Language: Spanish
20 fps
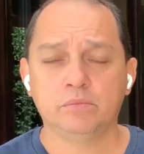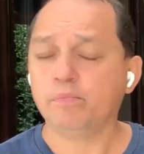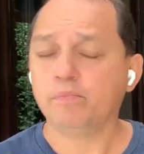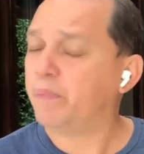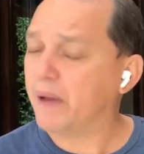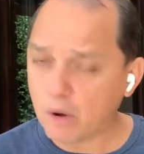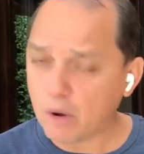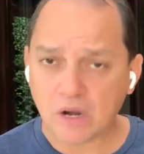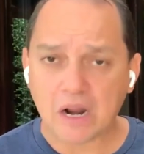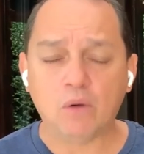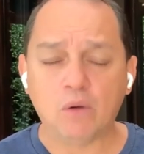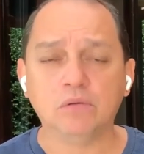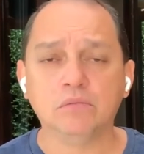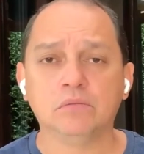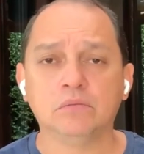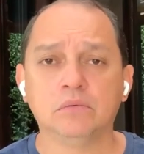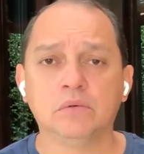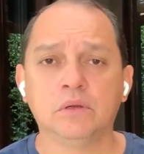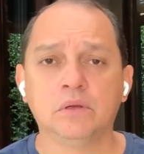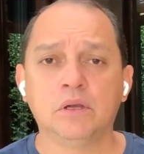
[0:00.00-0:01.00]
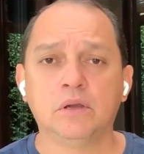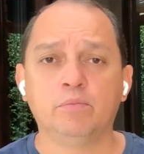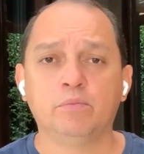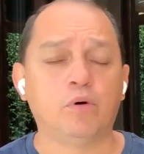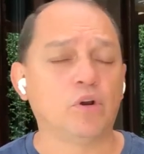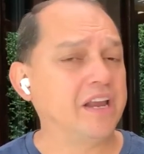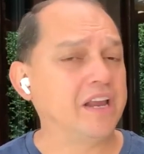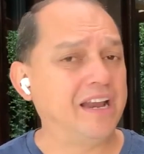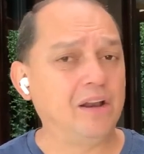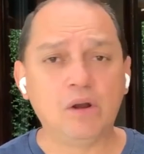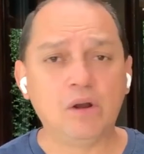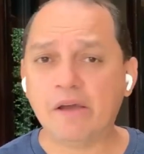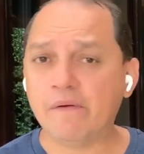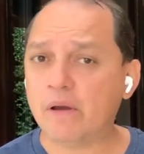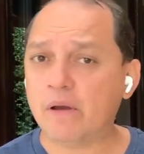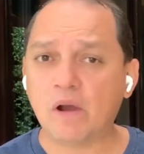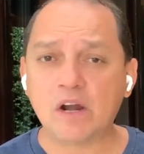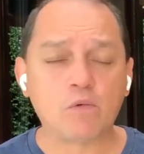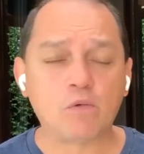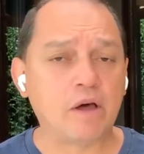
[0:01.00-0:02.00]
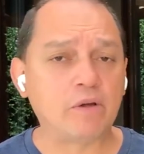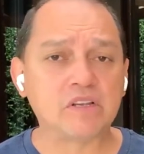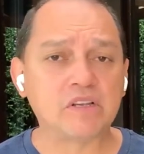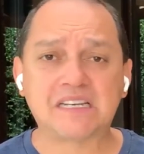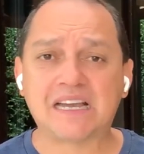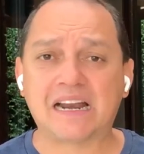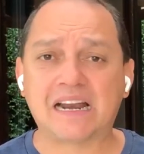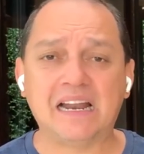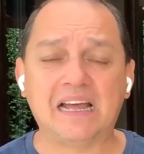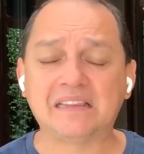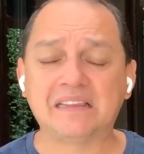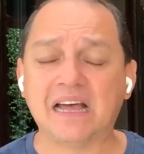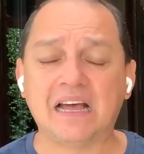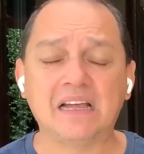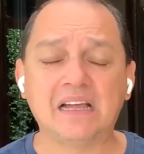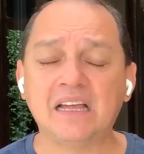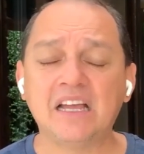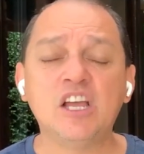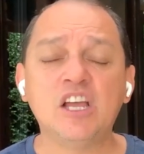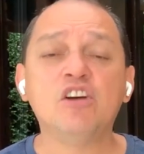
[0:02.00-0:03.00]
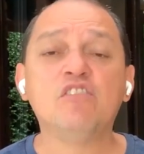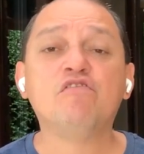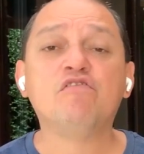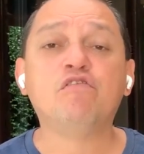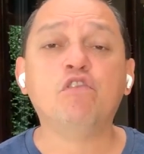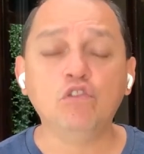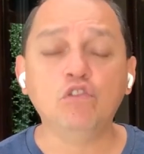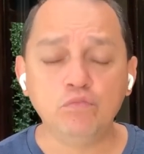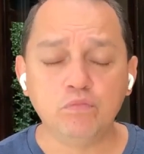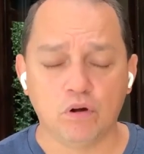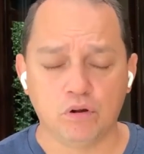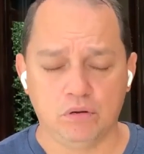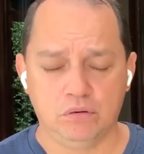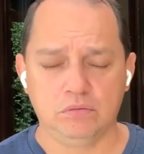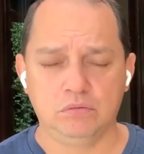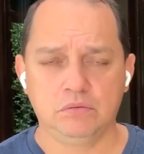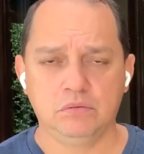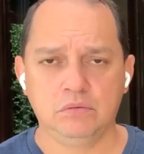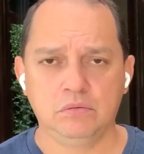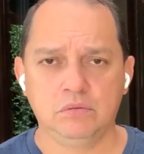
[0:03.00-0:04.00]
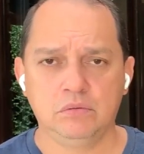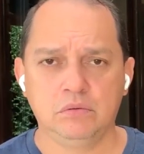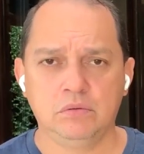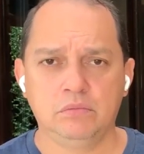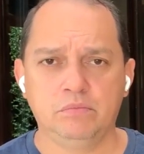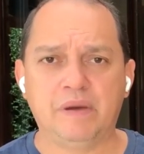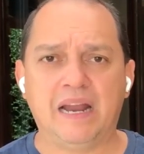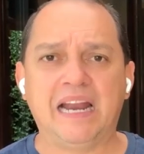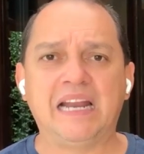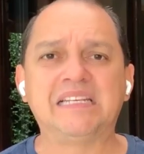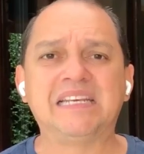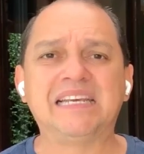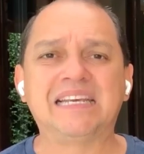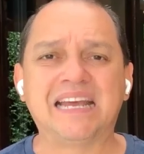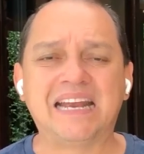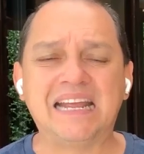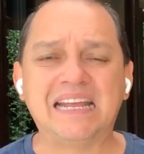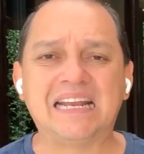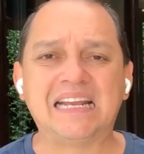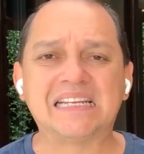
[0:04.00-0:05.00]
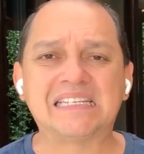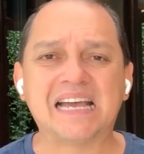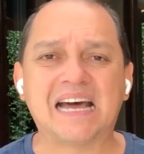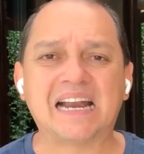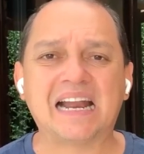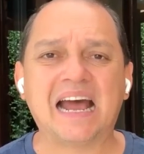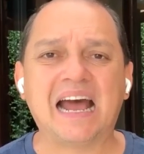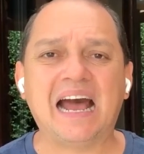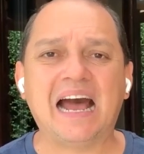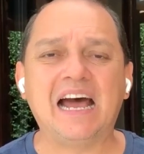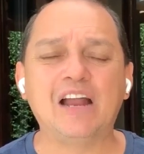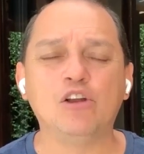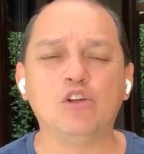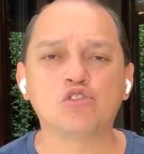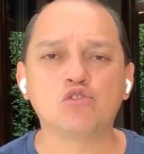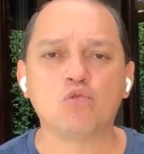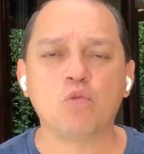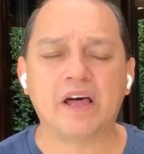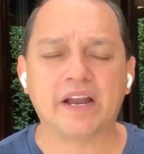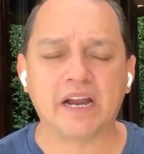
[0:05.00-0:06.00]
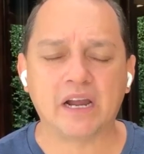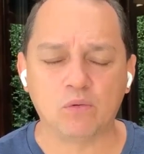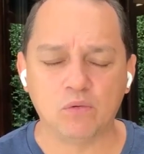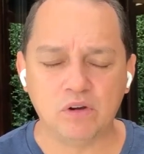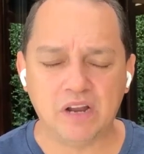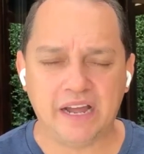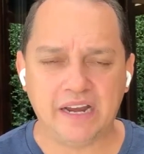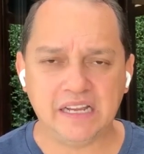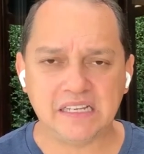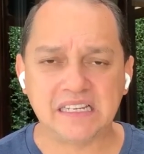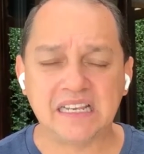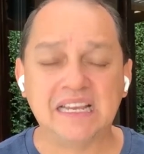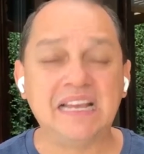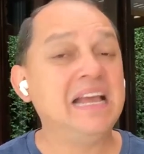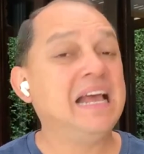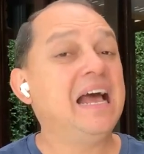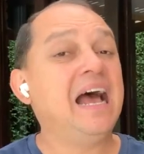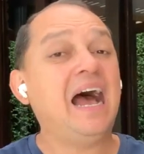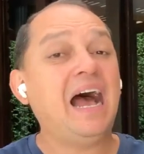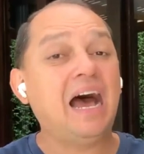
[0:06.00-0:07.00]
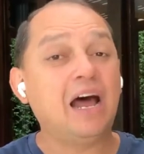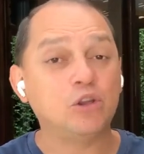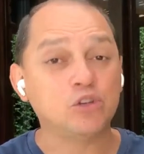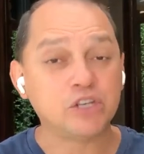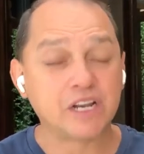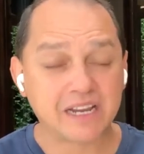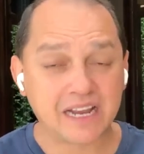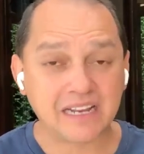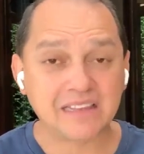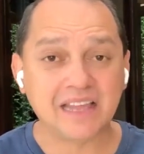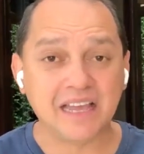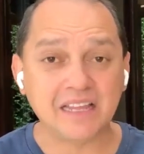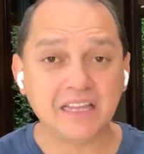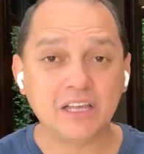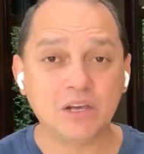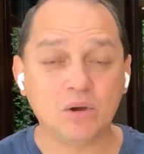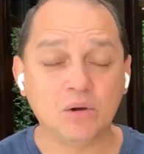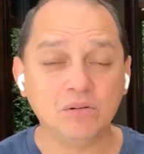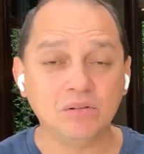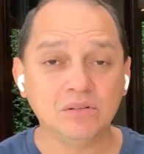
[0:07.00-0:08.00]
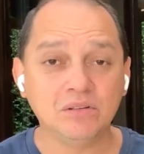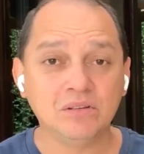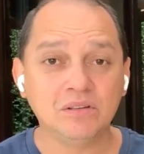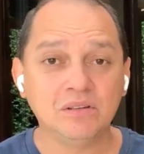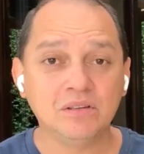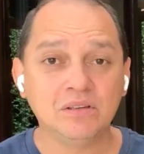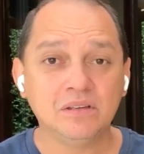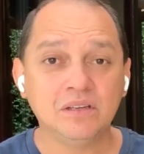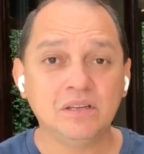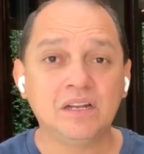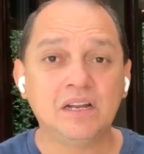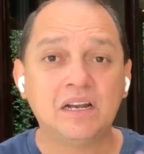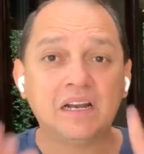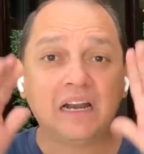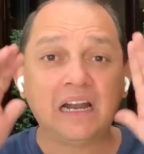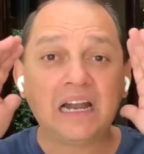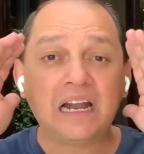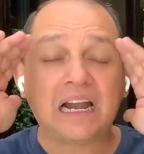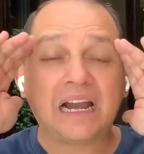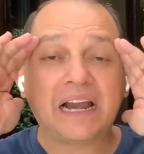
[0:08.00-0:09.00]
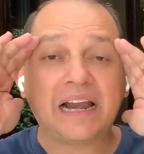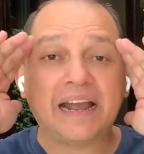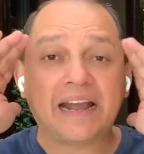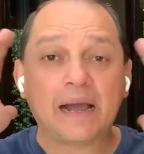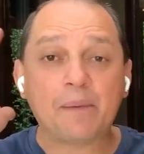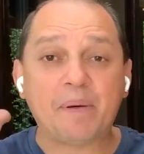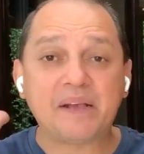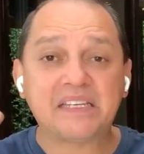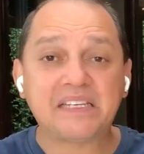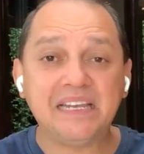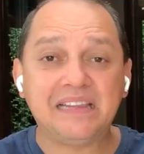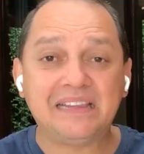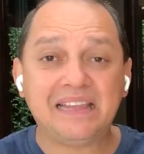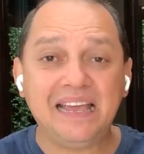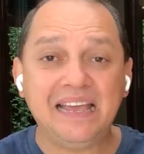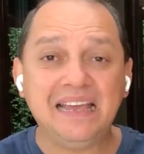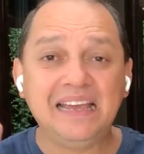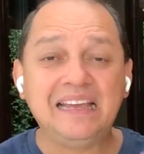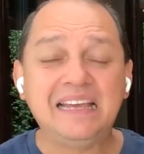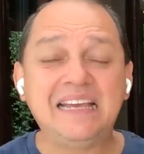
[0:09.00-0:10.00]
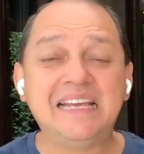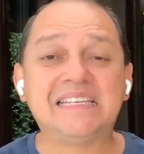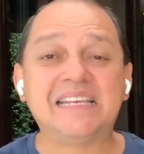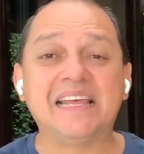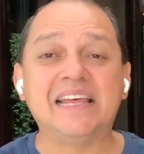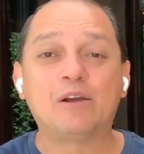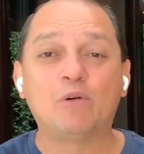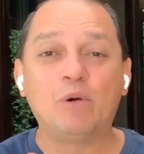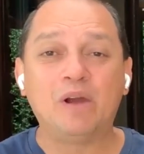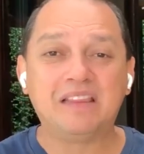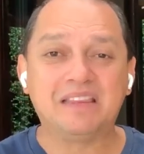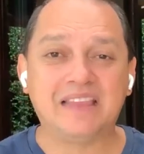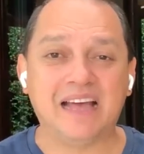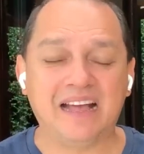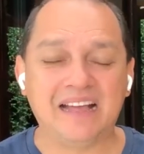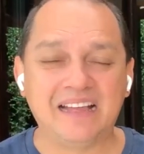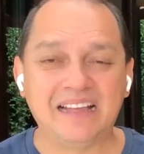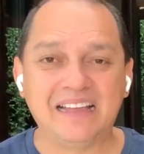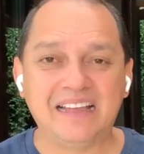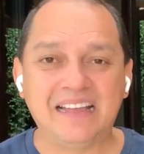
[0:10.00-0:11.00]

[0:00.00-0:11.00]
peor aún, porque no le veo al cuadro escarlata fútbol para ni siquiera ingresar a los cuadrangulares, a no ser que el técnico recapacite y se dé cuenta